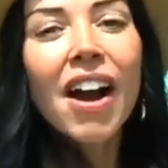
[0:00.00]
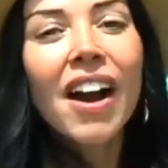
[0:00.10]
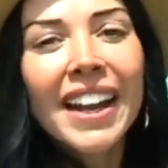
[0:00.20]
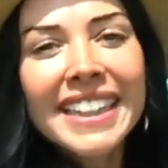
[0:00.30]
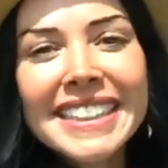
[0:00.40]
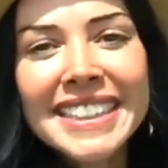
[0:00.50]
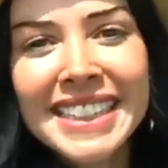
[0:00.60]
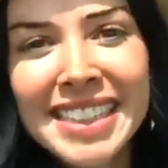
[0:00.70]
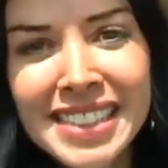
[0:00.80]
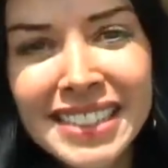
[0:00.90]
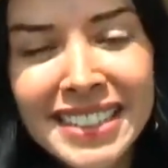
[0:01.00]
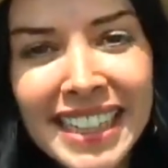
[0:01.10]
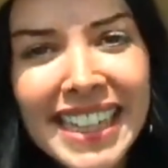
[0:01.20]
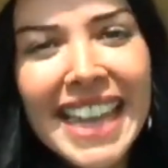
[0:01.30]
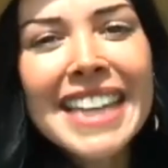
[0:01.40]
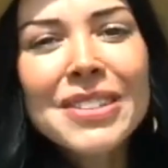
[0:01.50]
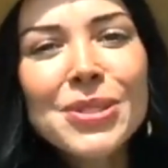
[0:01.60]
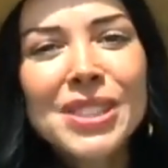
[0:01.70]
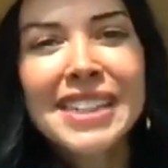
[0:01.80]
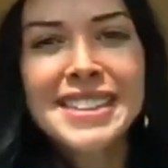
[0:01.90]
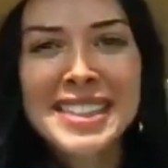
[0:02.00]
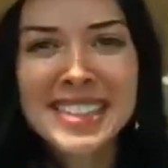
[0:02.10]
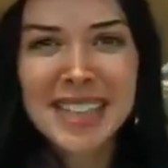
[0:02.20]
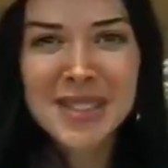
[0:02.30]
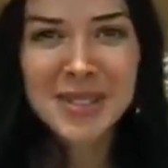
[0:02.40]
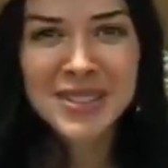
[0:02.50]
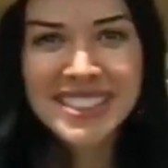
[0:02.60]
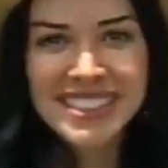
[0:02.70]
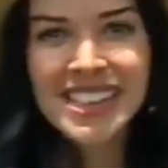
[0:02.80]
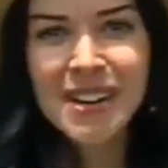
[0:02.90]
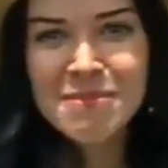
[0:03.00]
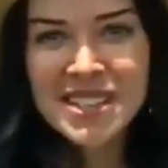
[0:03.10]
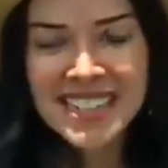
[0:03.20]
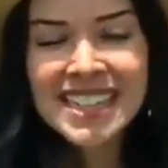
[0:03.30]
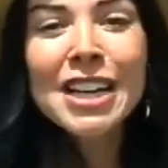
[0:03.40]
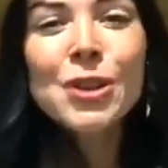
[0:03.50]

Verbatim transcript: ailecek gezilecek en güzel destinasyonlarından biri